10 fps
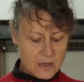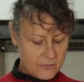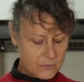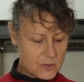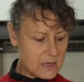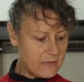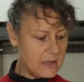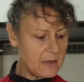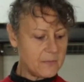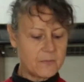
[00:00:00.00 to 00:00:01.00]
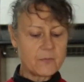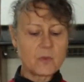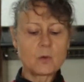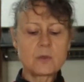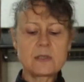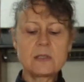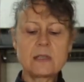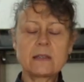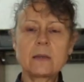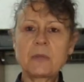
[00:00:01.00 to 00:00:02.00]
Vous avez aussi
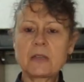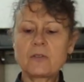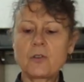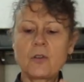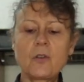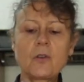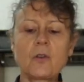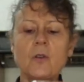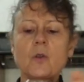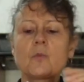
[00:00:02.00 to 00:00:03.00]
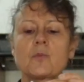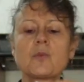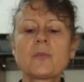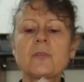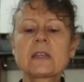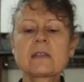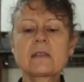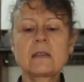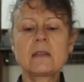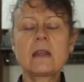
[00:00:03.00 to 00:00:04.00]
l'adaptateur pour
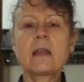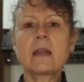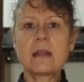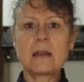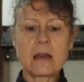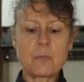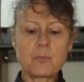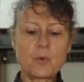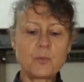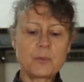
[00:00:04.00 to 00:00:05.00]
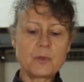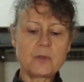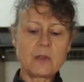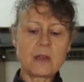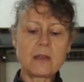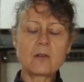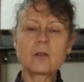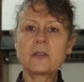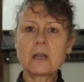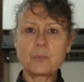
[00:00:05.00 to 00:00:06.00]
fixer la pompe,
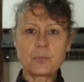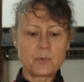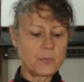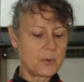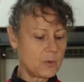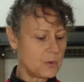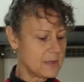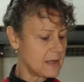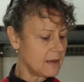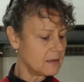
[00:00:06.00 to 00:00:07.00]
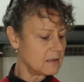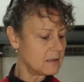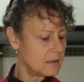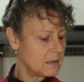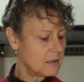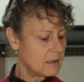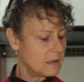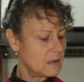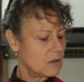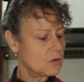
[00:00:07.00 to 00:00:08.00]
raccorder la pompe au sac
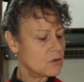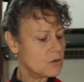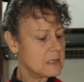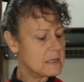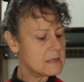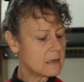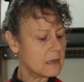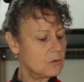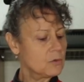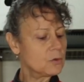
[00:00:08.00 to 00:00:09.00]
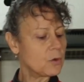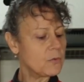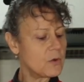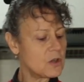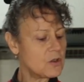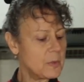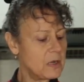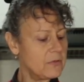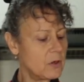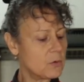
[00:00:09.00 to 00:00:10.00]
que j'utiliserai une autre fois, je ne vais pas
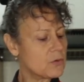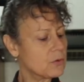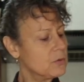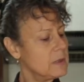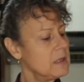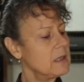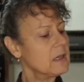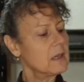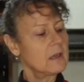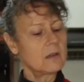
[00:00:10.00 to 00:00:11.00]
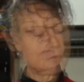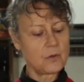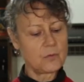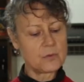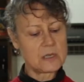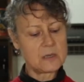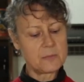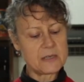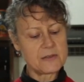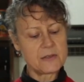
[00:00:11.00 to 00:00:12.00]
le faire aujourd'hui, que vous allez
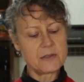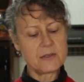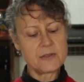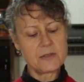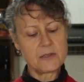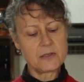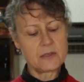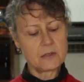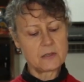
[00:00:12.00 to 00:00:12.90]
placer ici